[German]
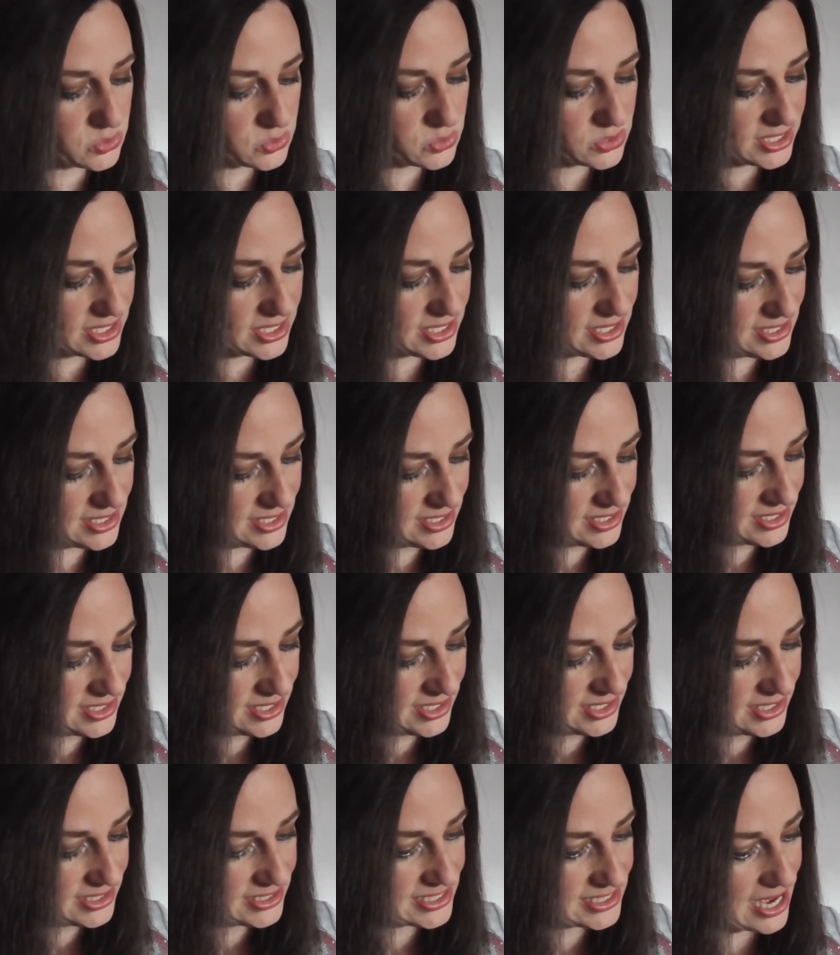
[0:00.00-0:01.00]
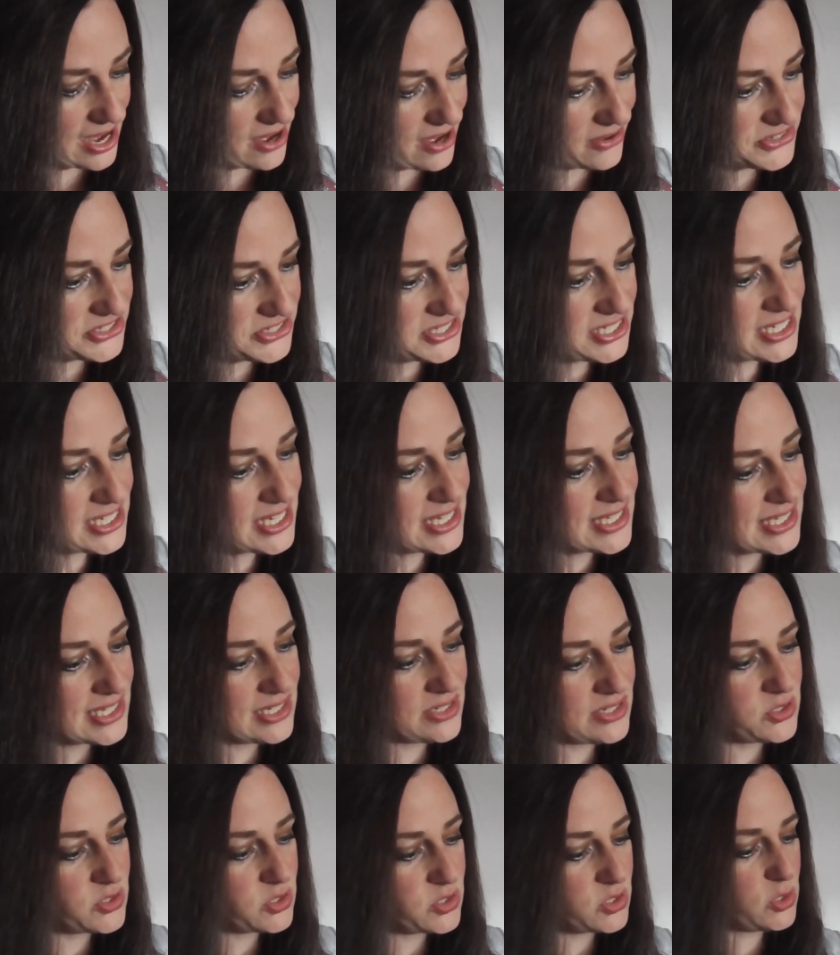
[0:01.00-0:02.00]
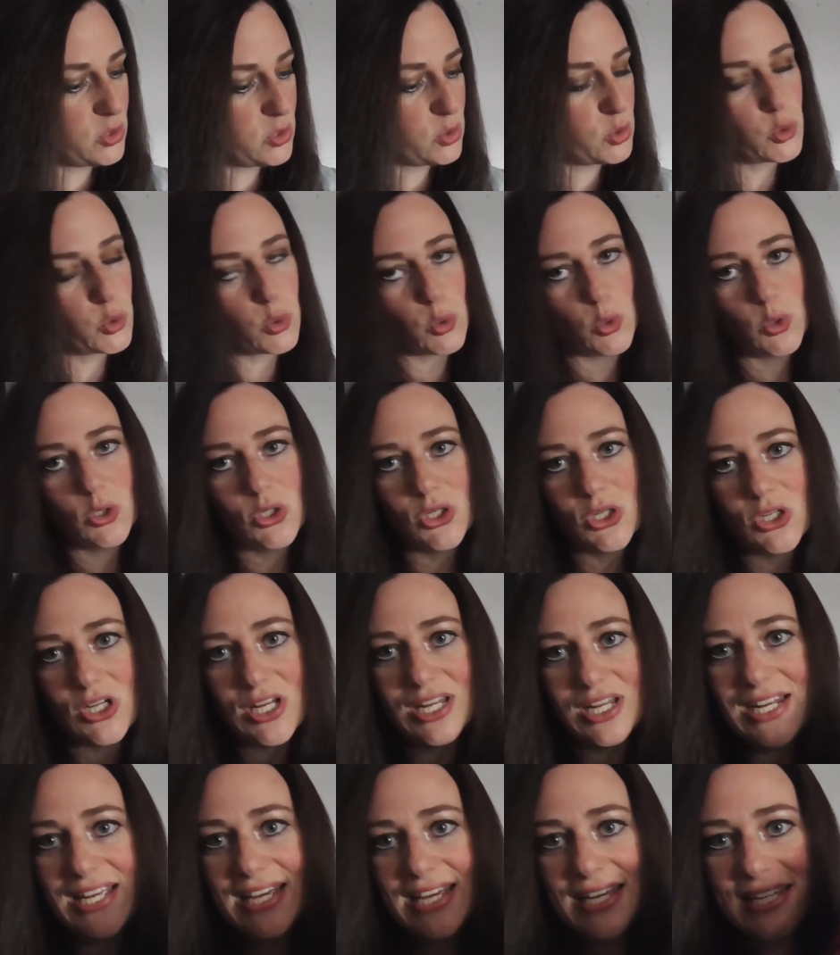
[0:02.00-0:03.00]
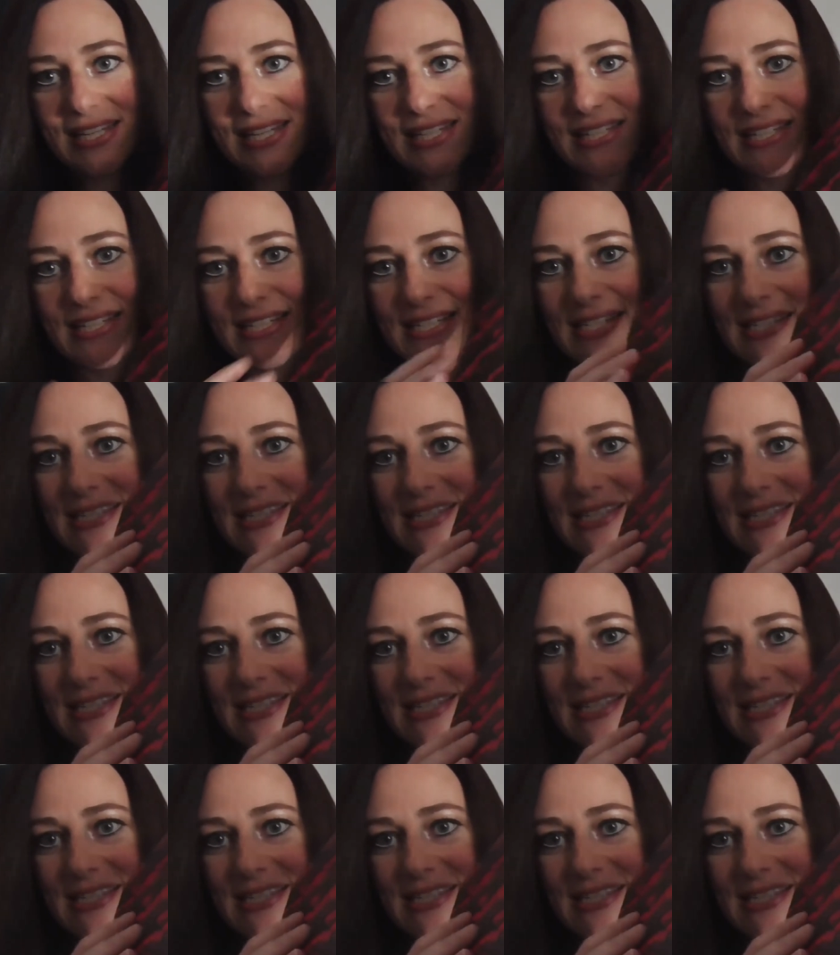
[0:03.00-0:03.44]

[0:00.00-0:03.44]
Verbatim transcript: cool. Ja, und hier sind äh, schöne leere